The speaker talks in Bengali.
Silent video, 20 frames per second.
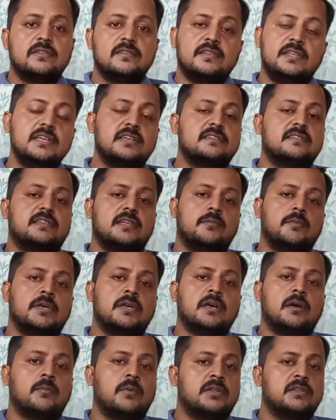সিক্স সেমে
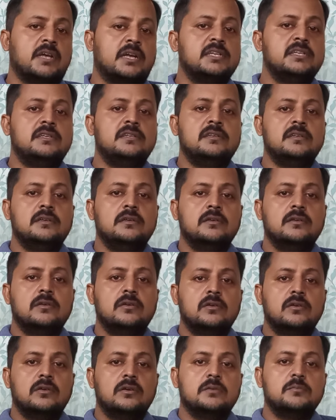আমরা জানি
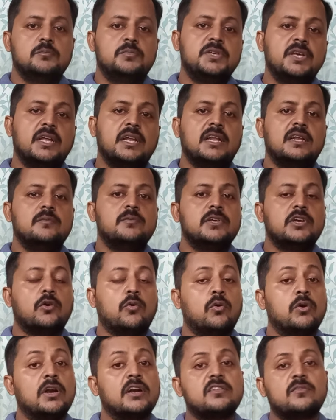বিএলএলবি
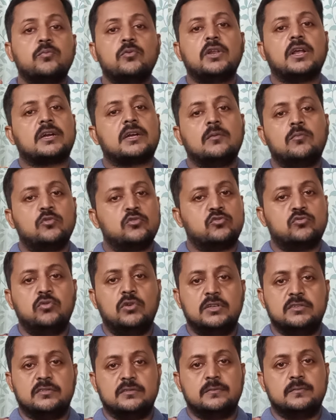অনার্স বলে একটা বস্তু
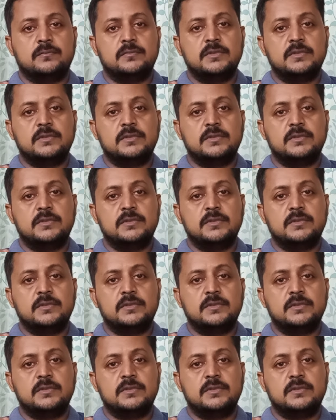আছে